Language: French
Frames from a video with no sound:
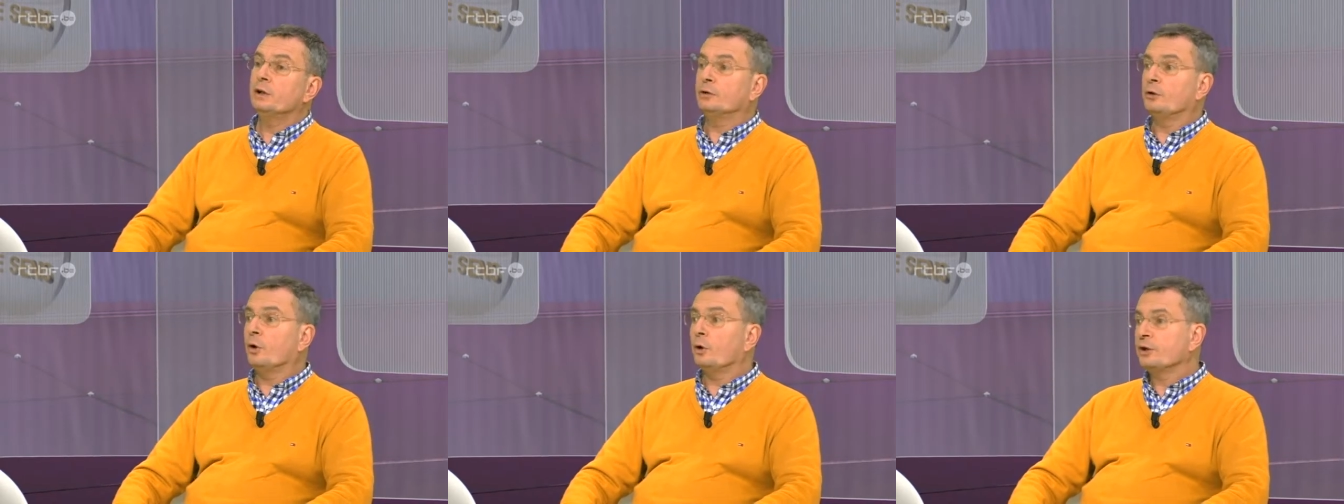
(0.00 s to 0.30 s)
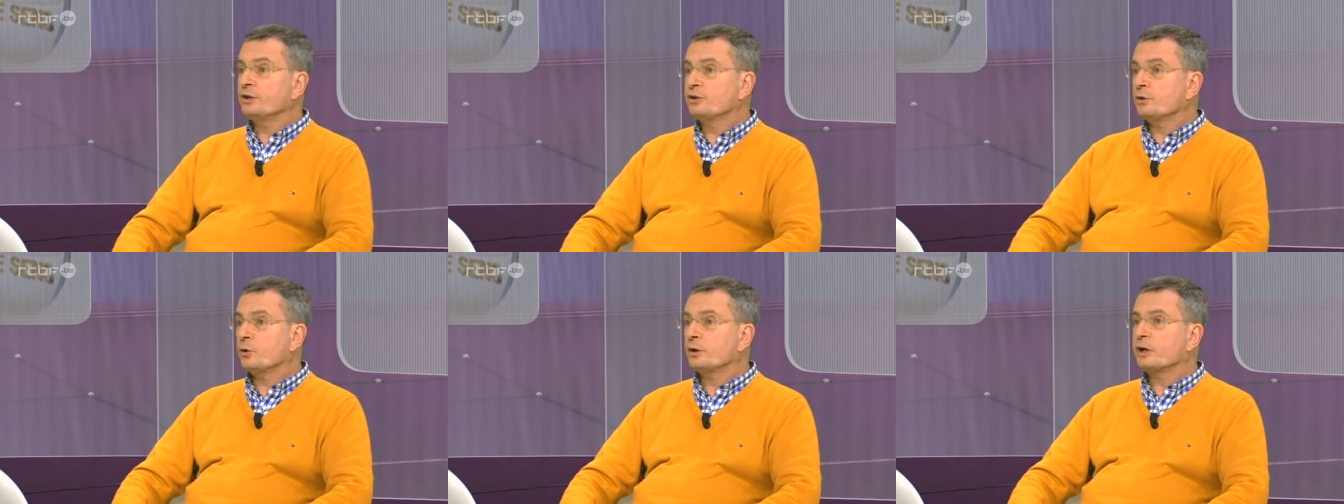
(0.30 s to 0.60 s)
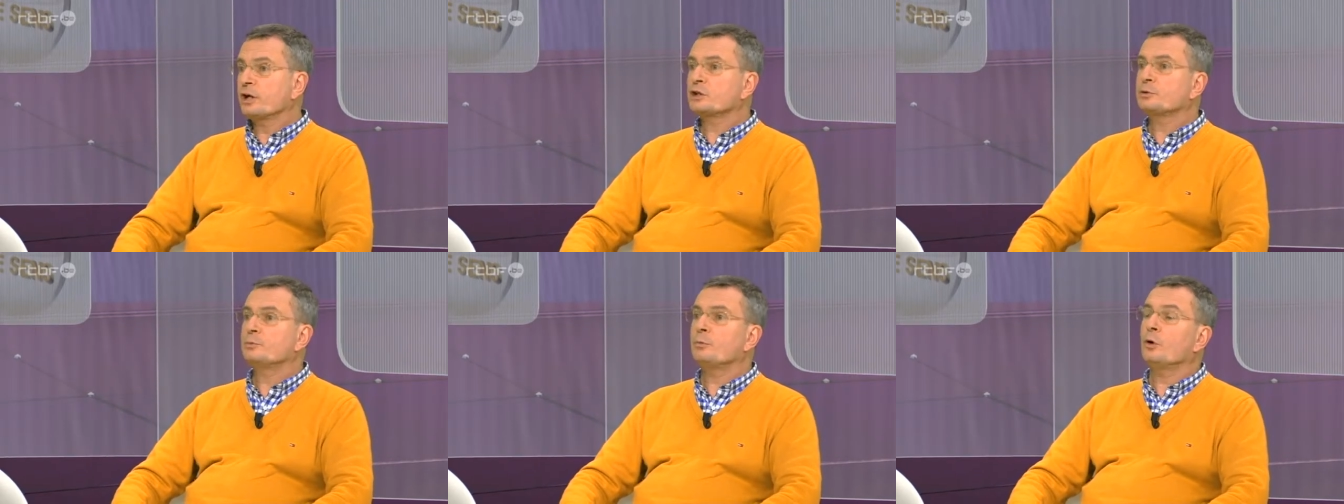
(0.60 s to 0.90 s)
dans les
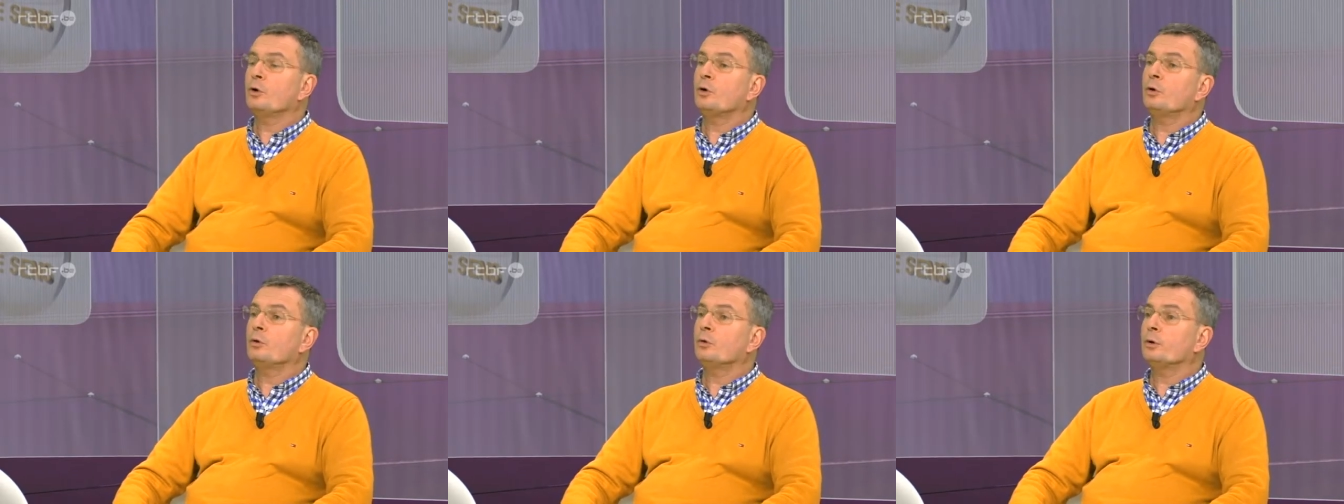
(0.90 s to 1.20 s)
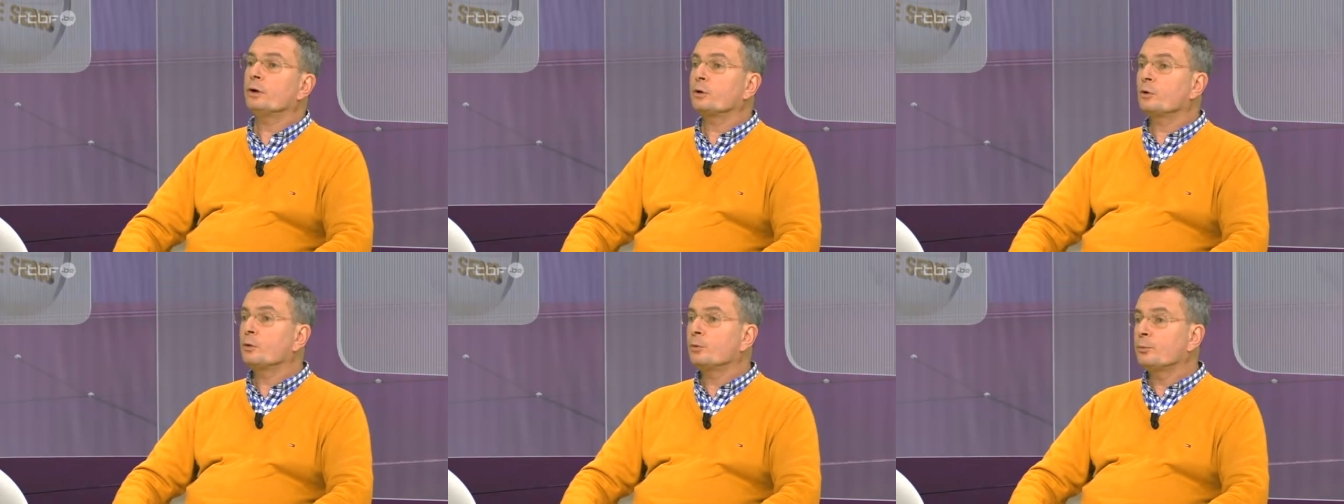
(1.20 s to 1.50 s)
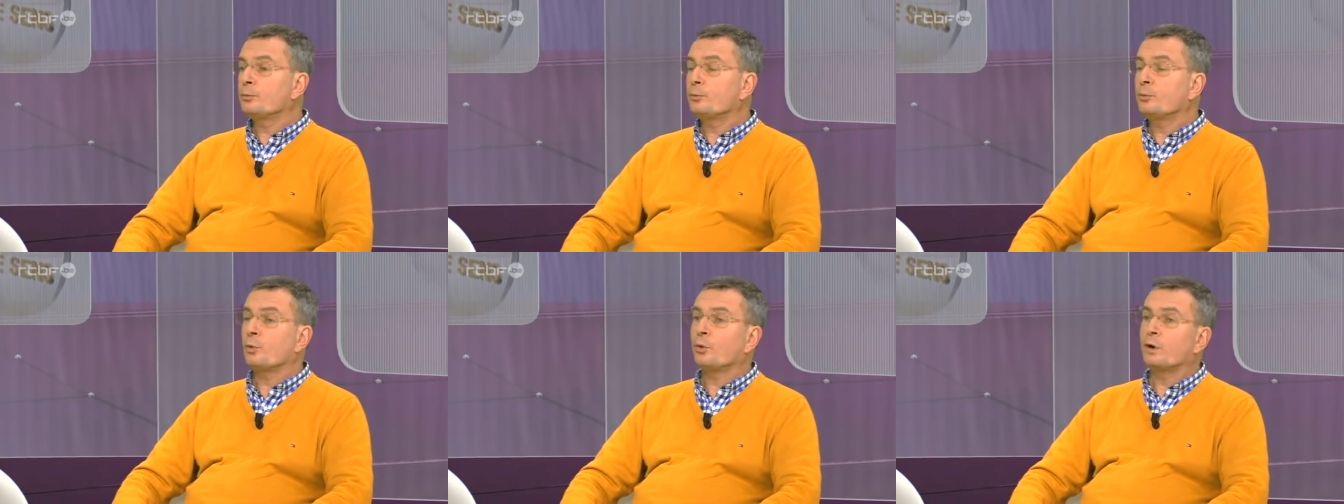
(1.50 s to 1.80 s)
engagements
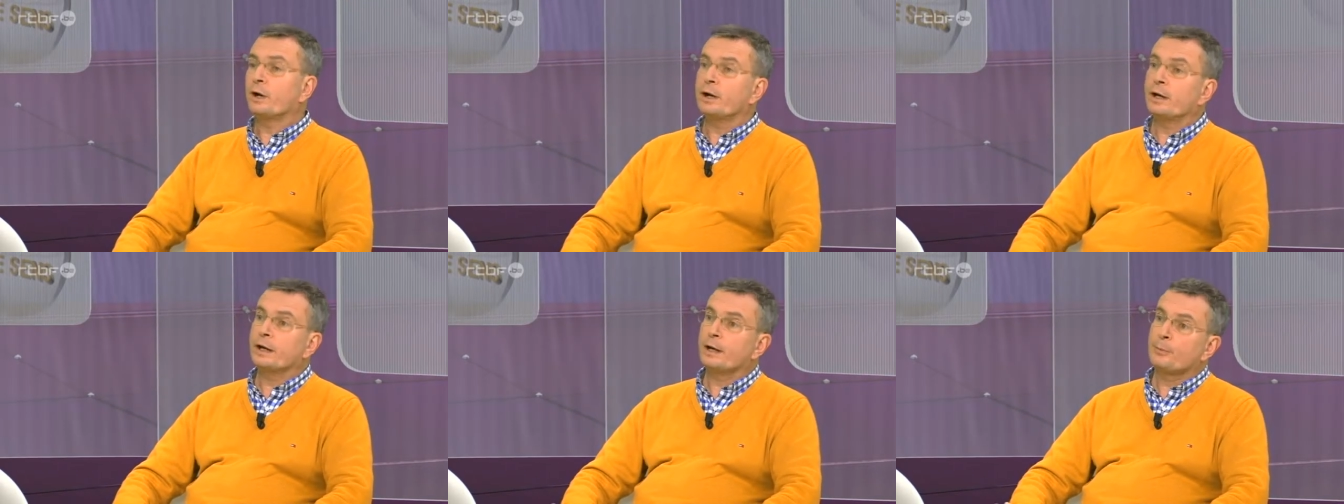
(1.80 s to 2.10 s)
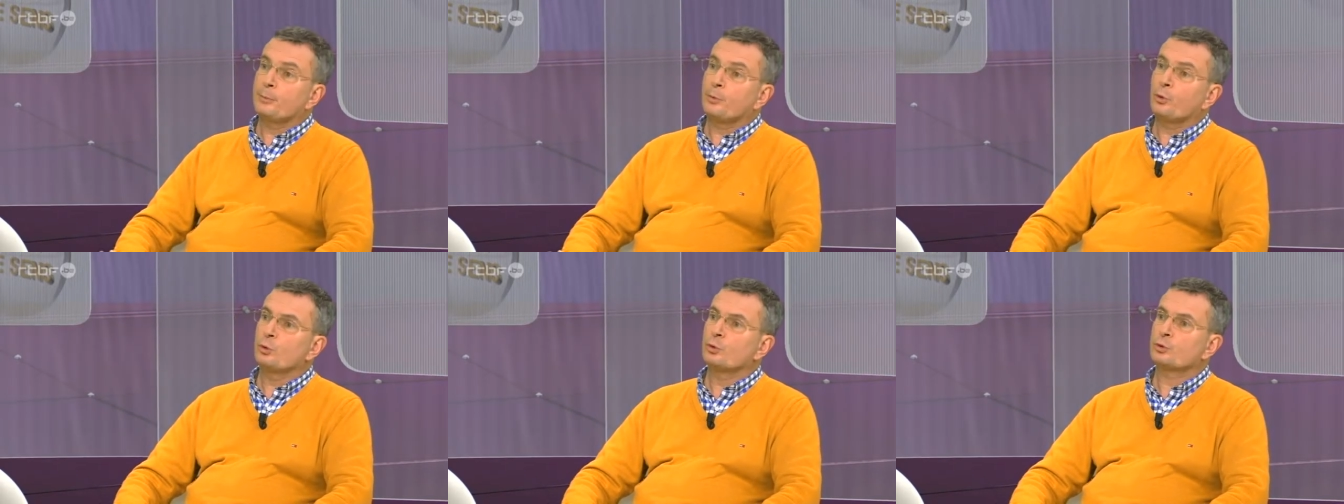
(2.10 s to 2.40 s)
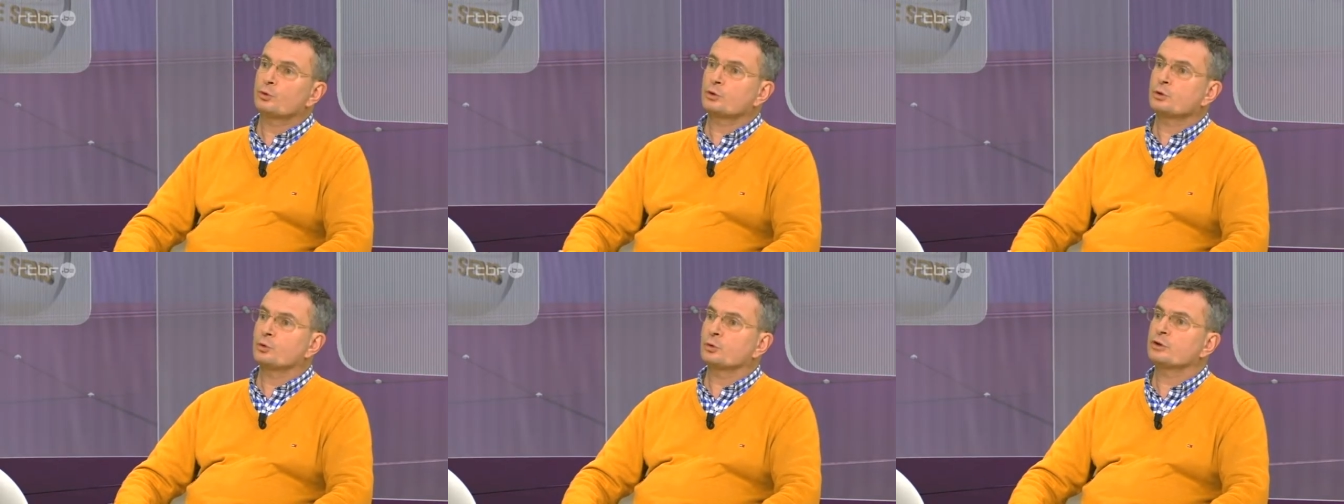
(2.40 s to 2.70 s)
Pour l'un et pour
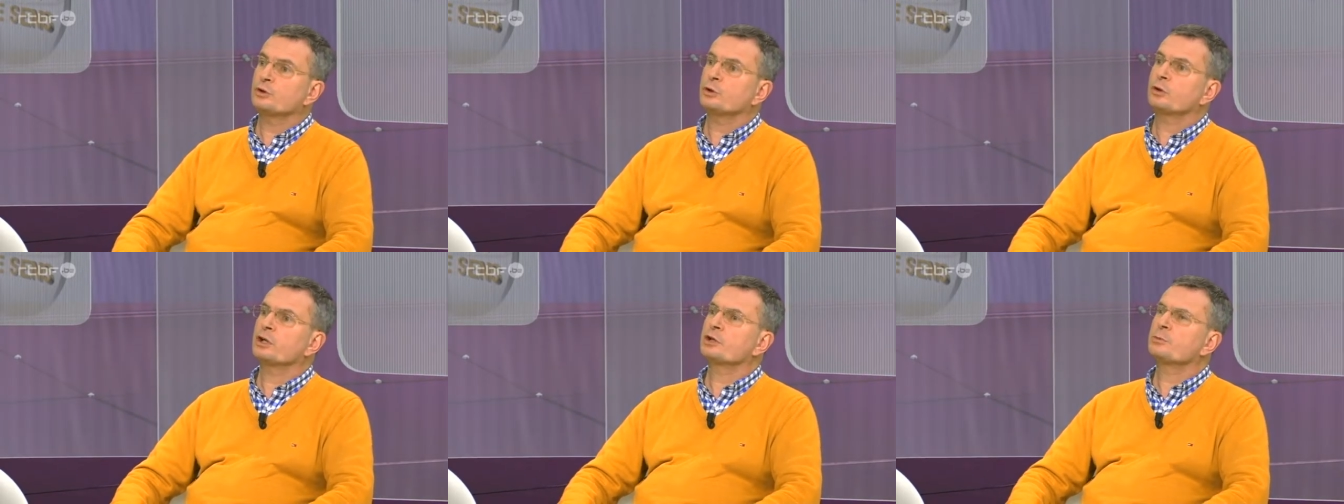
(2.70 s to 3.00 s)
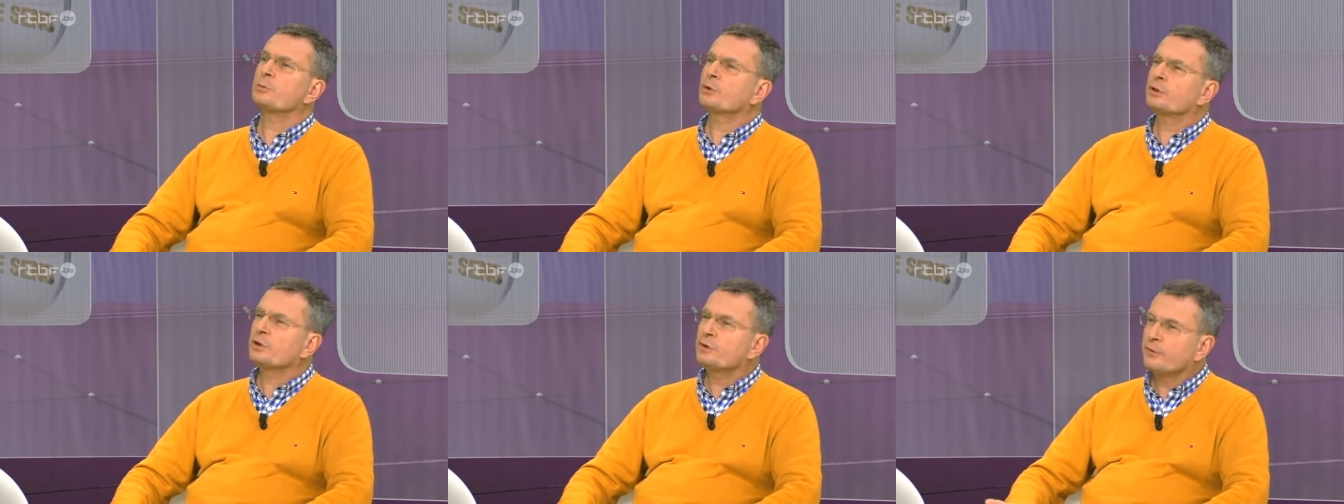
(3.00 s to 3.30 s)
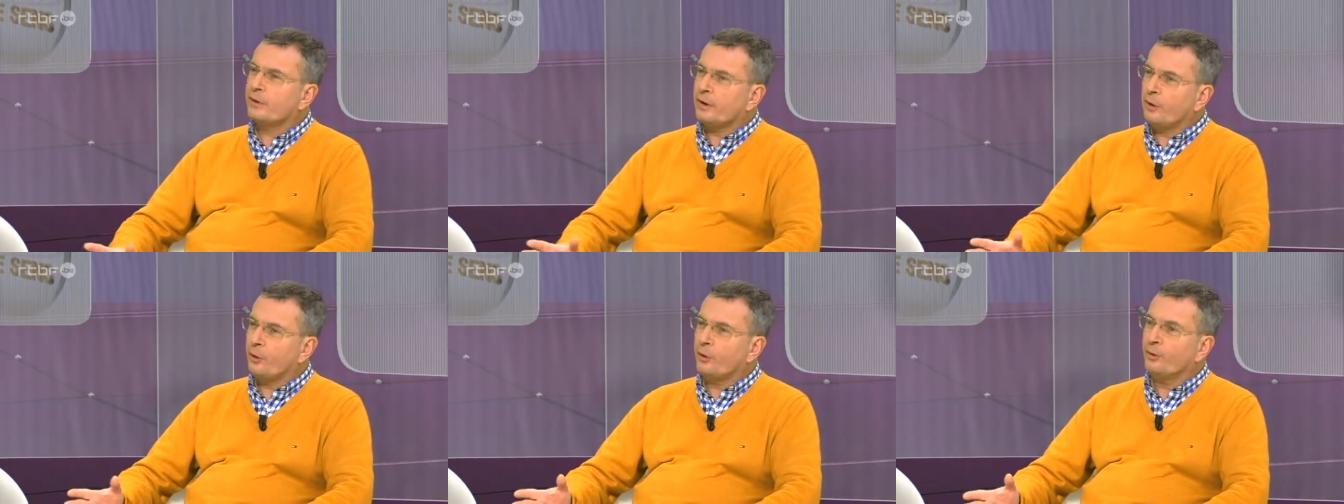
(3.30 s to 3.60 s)
l'autre, ce sont des engagements
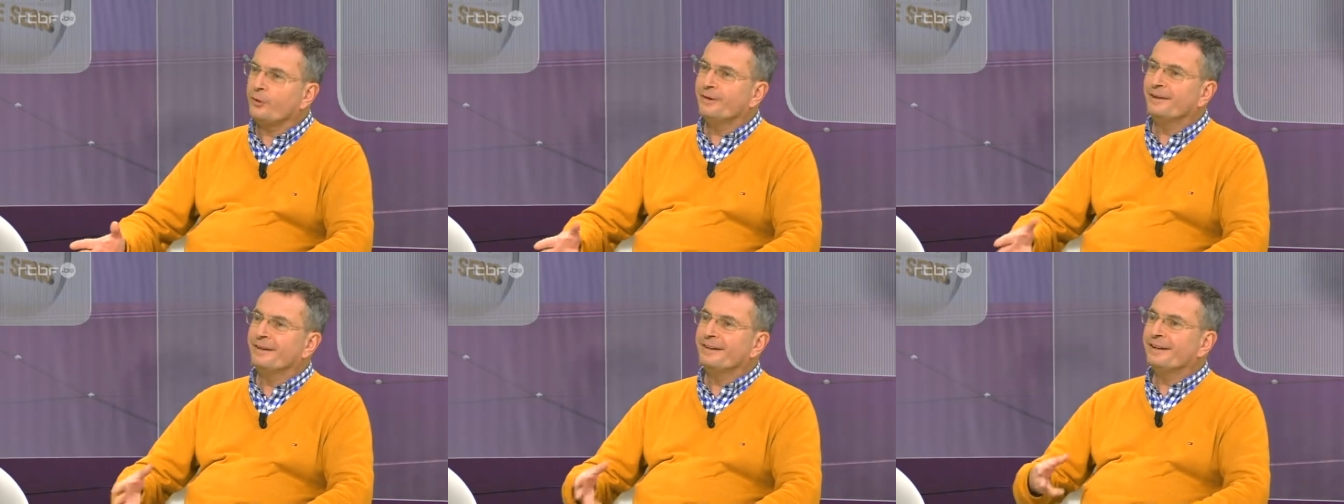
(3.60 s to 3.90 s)
différents.